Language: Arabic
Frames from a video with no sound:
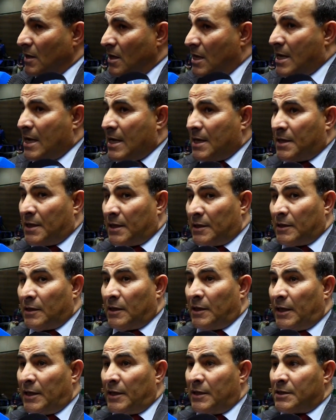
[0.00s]

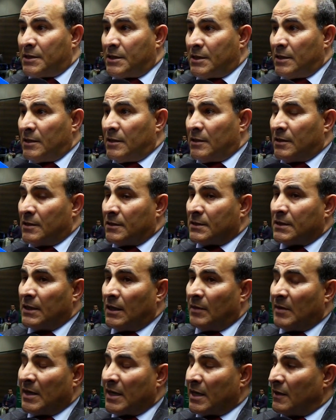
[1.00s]
هذا يعني سي سي
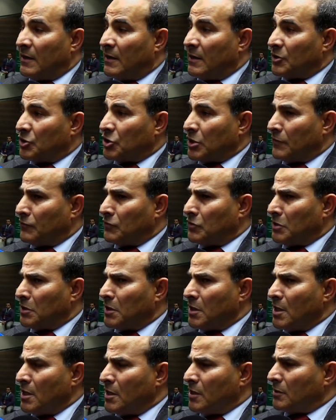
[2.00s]
عمار شرف الدين
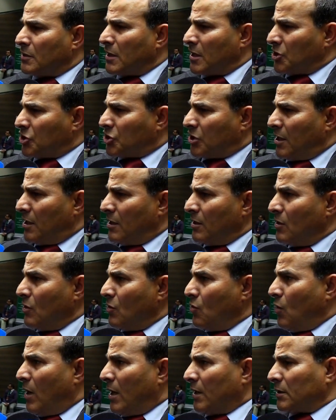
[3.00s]
ترشح
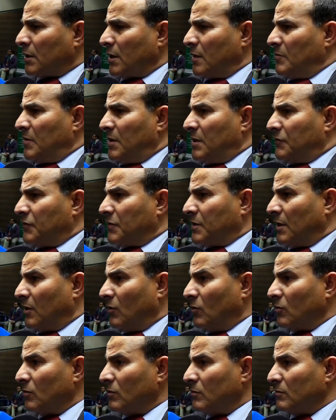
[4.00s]
وحط الملف
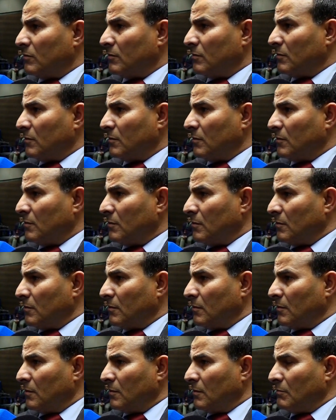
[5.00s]
تاعو
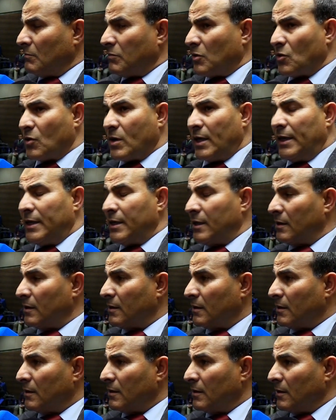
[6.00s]
مبروك عليه
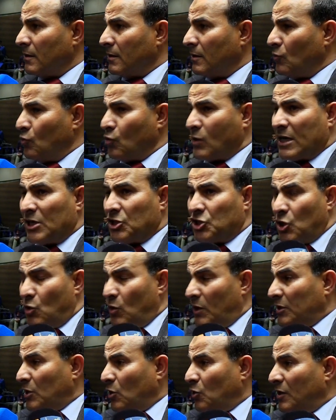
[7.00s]
لو كان جا
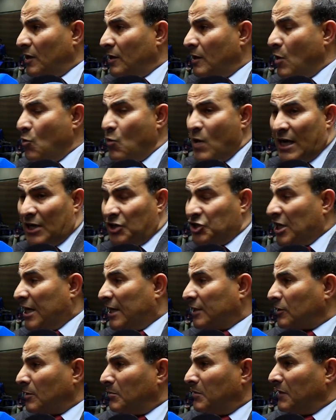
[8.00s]
واحد اخر آه، واحد جا
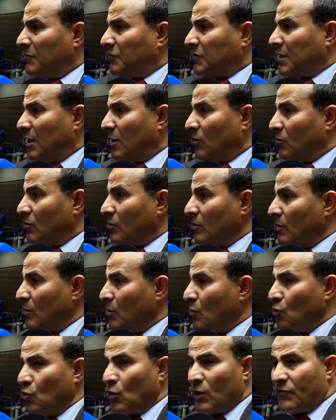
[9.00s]
حط الملف تاعو
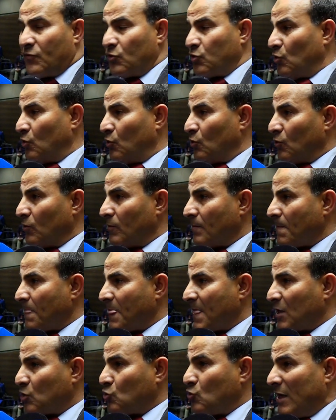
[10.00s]
ورفضوه له
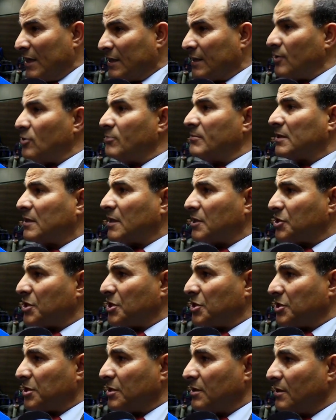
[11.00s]
شو واحد قال له ما
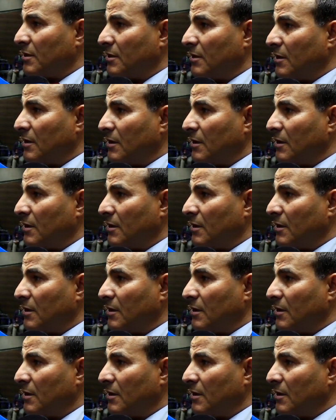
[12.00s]
ترشحش